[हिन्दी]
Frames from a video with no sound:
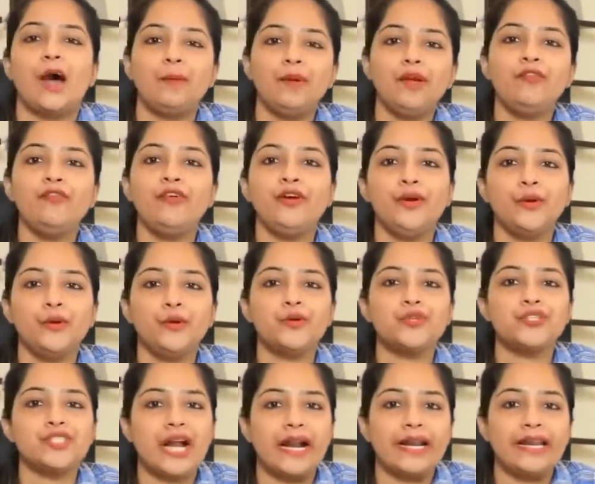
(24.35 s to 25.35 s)
आपने वीडियो
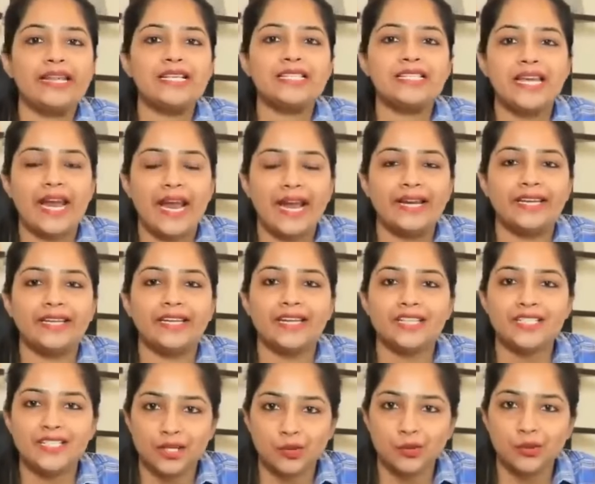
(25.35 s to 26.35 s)
को स्टार्टिंग से एंड
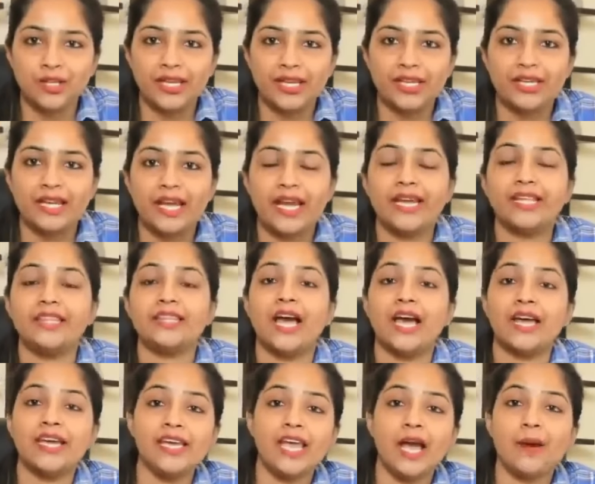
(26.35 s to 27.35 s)
तक ज़रूर देखना है
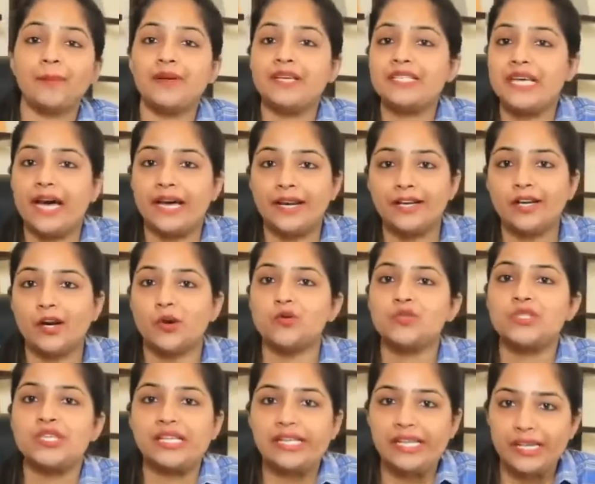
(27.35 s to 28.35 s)
ताकि आपके सारे
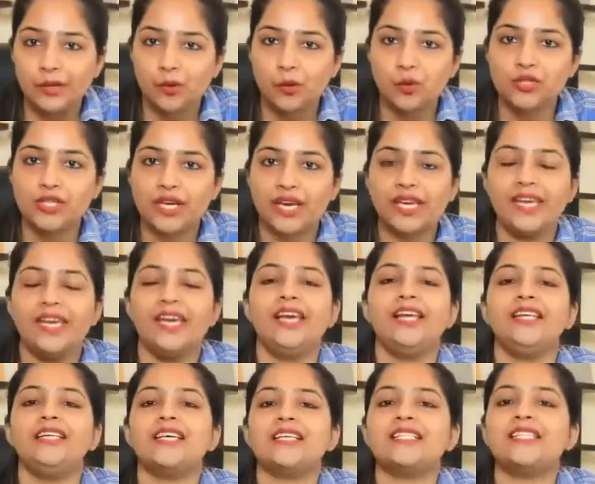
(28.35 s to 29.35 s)
डाउट्स क्लियर हो जाए
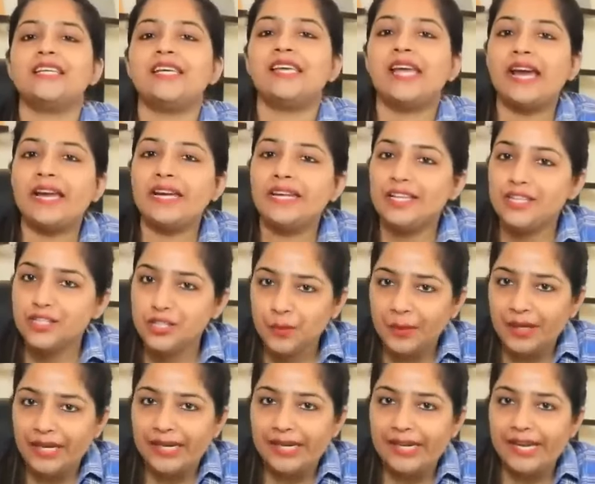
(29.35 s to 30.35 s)
जैसे क्या
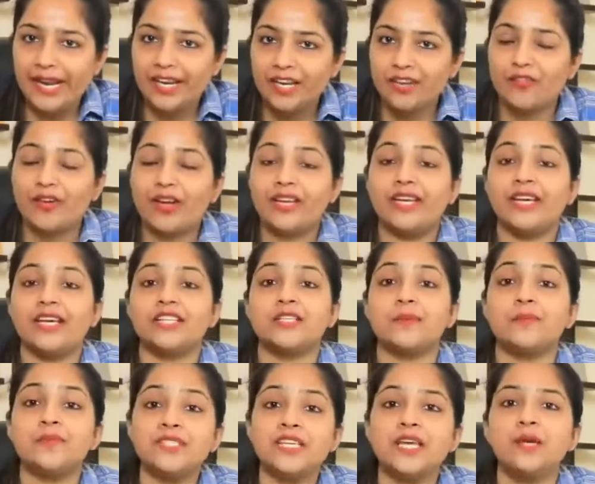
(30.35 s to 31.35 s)
एलिजिबिलिटी रहने वाली है
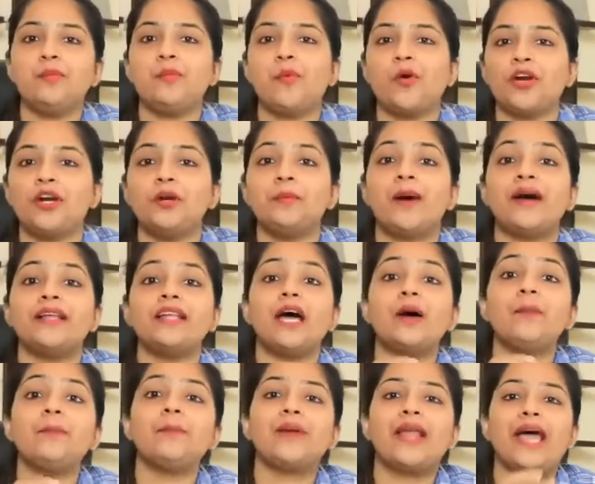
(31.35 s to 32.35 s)
सबसे इंपॉर्टेंट
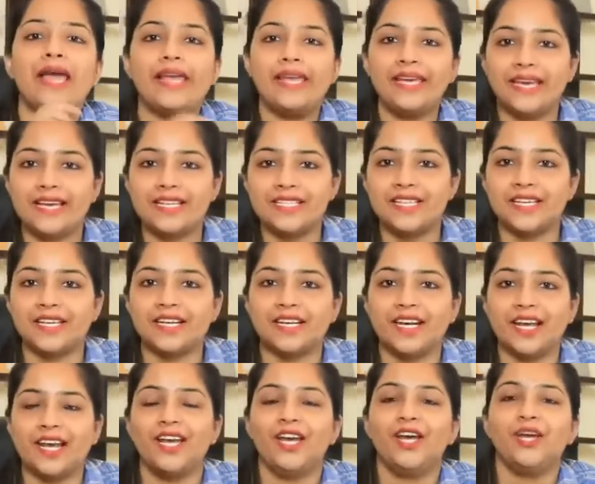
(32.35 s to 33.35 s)
बात अप्लाई कैसे
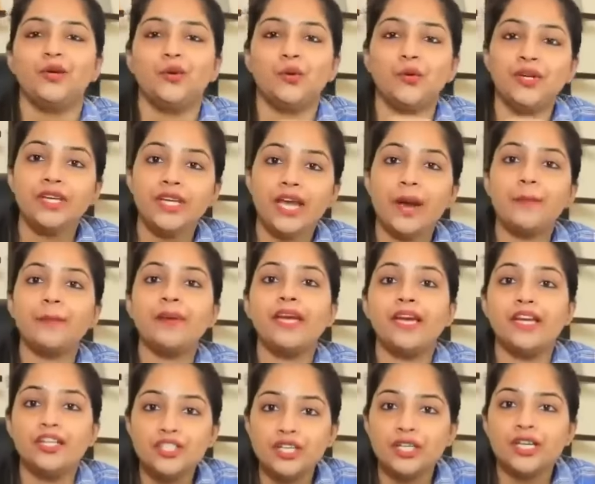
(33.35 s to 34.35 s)
करना है क्योंकि ये
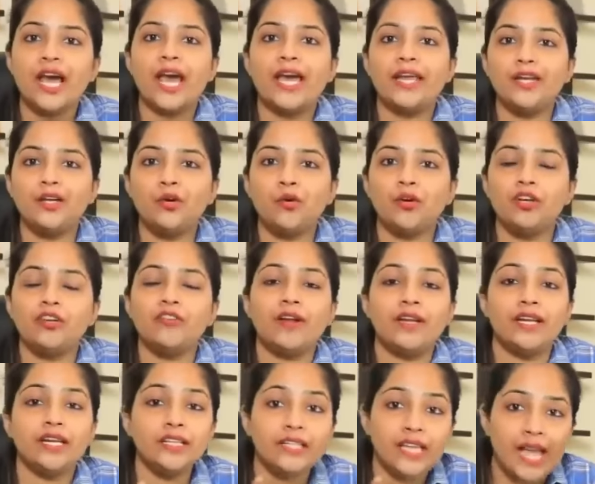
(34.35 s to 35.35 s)
आपकी अर्जेंट हायरिंग होने
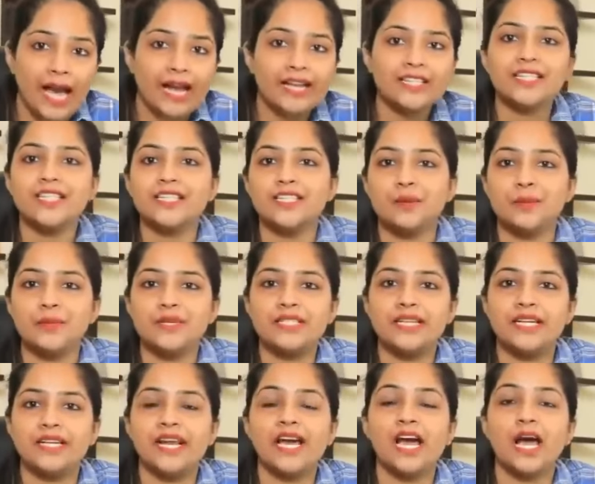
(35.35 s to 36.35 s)
वाली है ध्यान से
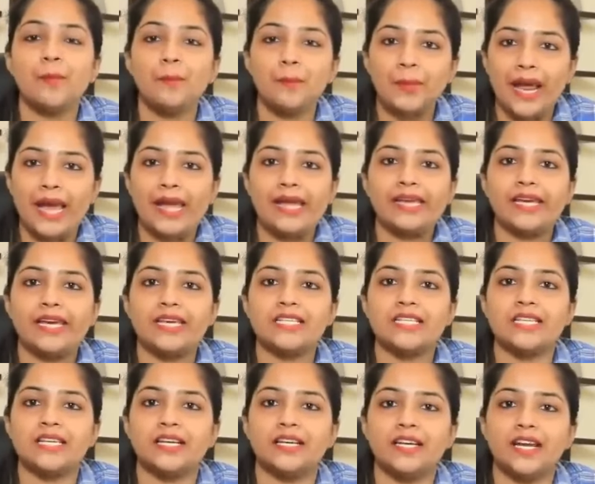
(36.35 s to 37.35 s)
समझ लेना है अप्लाई
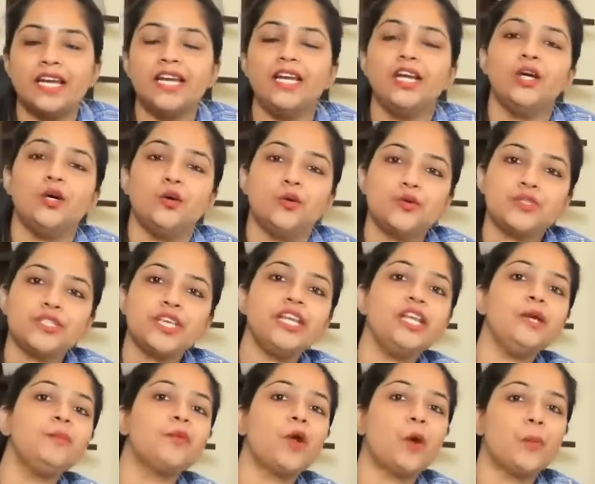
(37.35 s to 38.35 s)
कैसे करना है
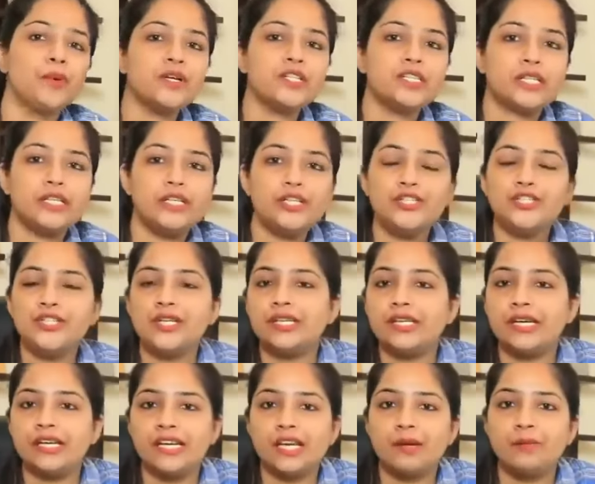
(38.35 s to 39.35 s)
उसके लिए प्रॉपर स्क्रीन
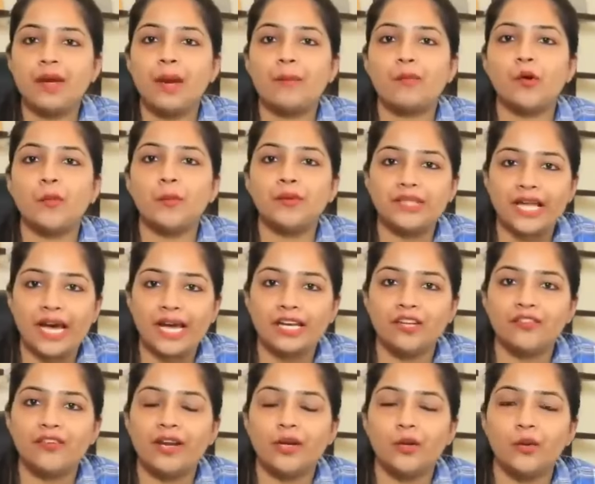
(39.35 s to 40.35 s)
शेयर करके मैं आपको
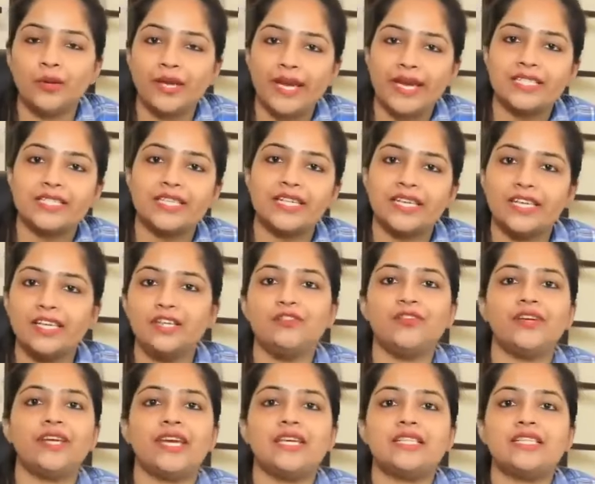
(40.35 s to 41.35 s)
बताने वाली हूँ कैसे किन
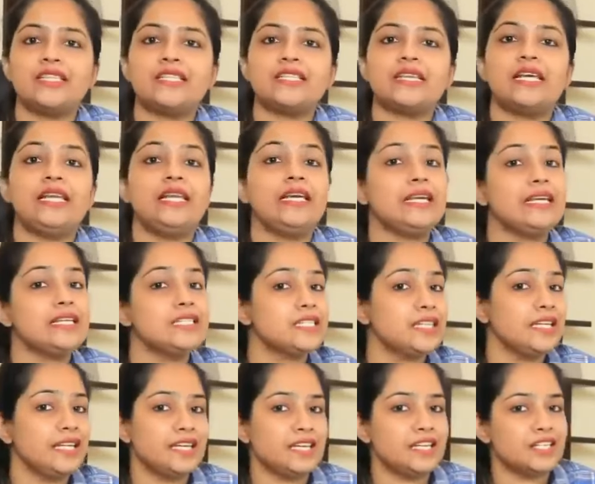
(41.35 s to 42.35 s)
वैकेंसीज के लिए
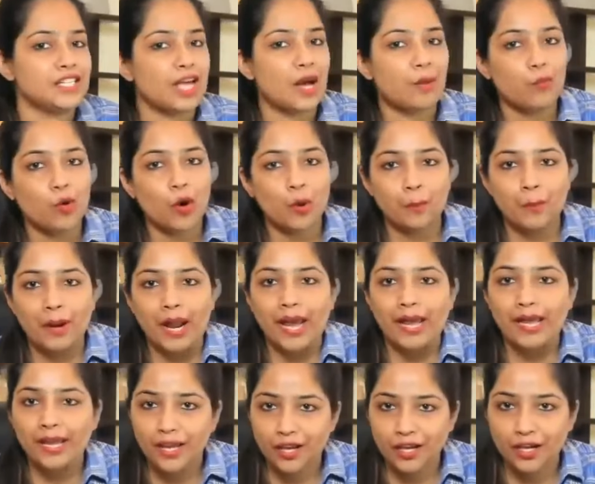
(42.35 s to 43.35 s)
किस तरीके से आपको
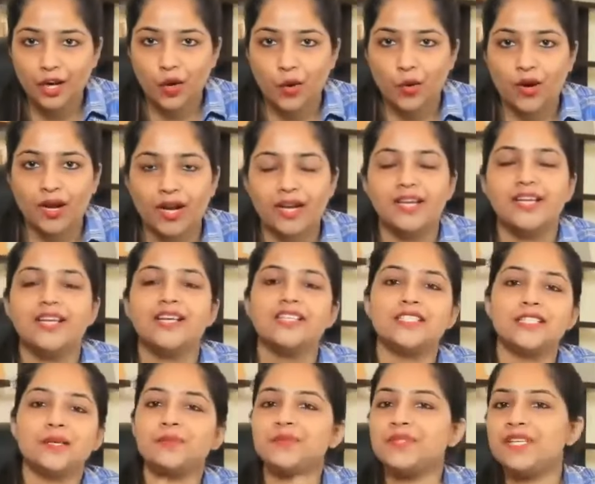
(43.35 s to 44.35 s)
अप्लाई करना होगा
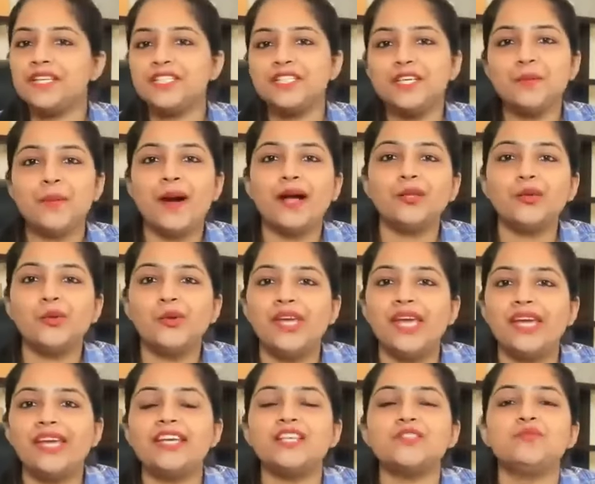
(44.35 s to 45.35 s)
सबसे अच्छी बात तो
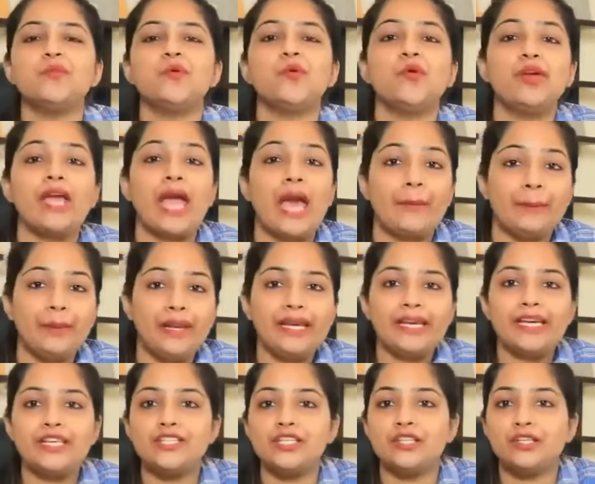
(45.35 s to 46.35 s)
ये कि इसमें कोई
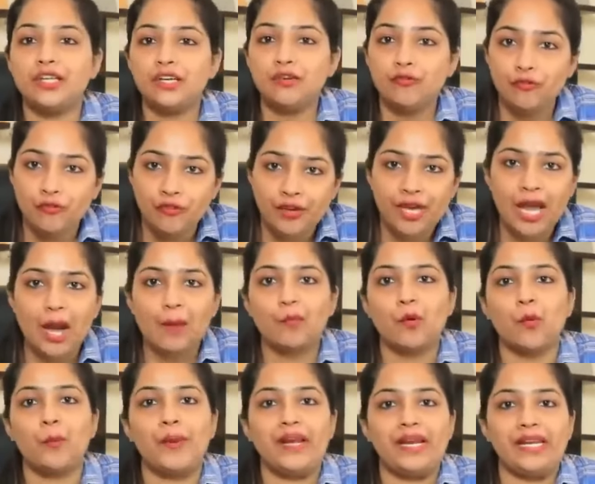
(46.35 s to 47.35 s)
एप्लीकेशन की फ़ी
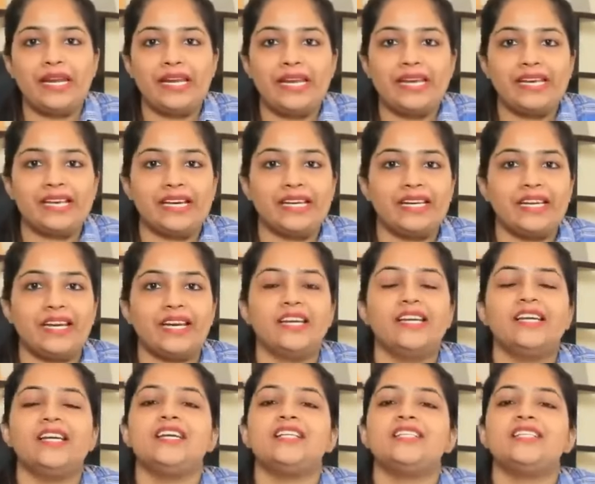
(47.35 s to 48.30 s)
आपको पे नहीं करनी है